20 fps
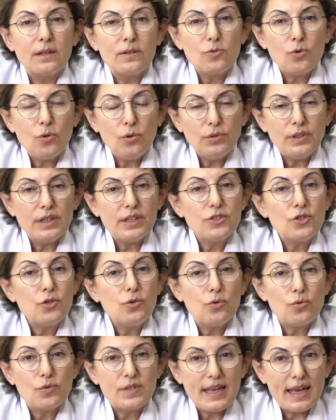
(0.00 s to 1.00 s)
son derece
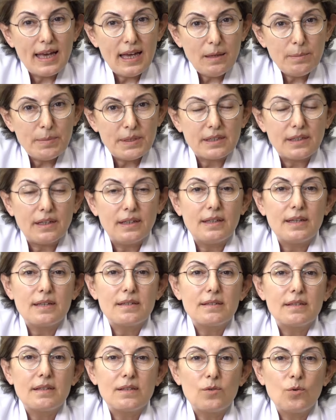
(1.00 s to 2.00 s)
yüzeyel bir
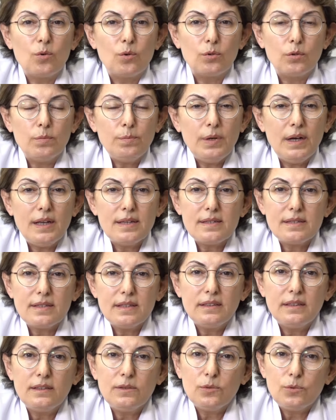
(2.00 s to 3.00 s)
anestezi olup
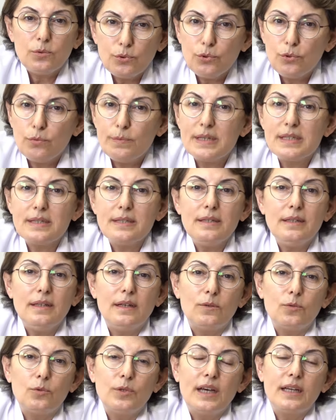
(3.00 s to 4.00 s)
hastanın
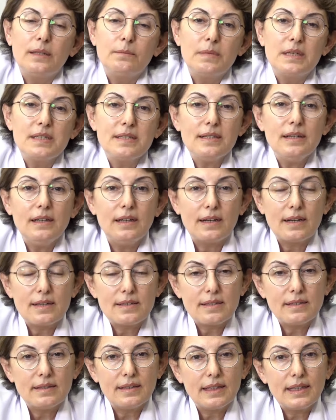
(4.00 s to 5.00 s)
uyumasıyla uyanması
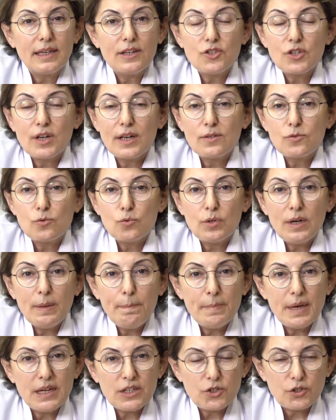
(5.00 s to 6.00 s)
arasında geçen
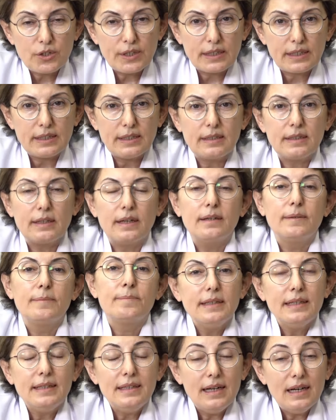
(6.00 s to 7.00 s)
süre 5 dakika.
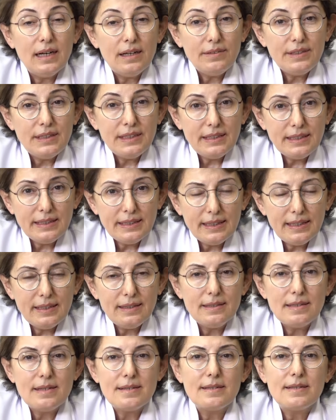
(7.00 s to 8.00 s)
Tedavinin
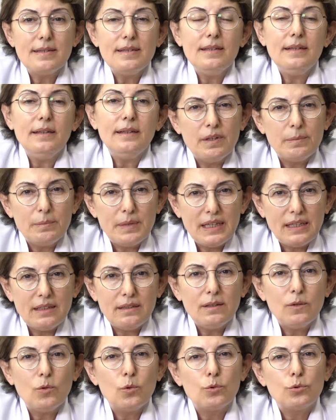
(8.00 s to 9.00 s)
kendisi ve
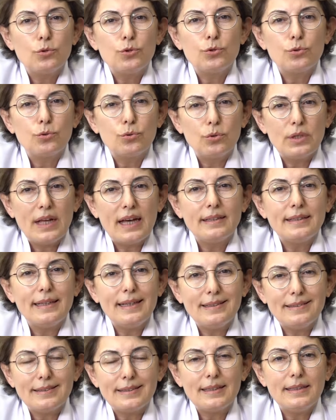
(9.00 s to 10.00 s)
beyinde oluşturulan
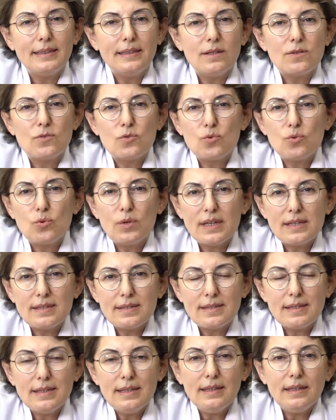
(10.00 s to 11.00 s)
etkinin
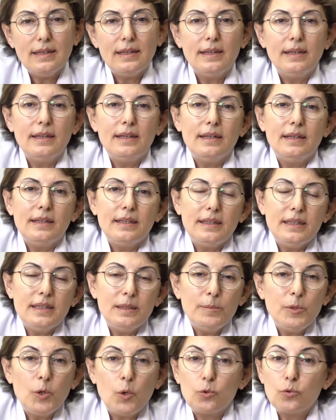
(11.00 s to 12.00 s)
süresi
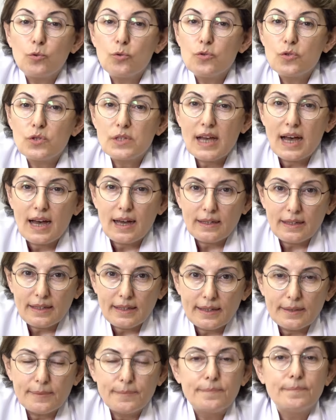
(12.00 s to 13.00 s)
20-30
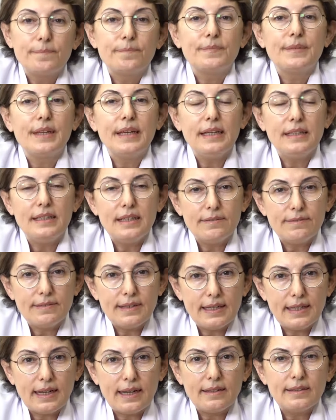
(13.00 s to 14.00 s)
saniye
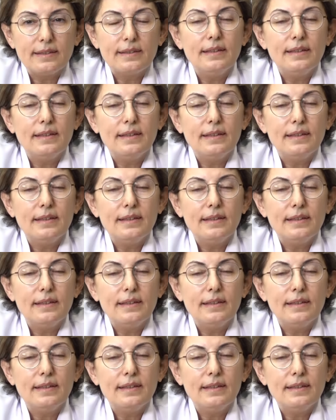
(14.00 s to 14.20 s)
hedeflenen.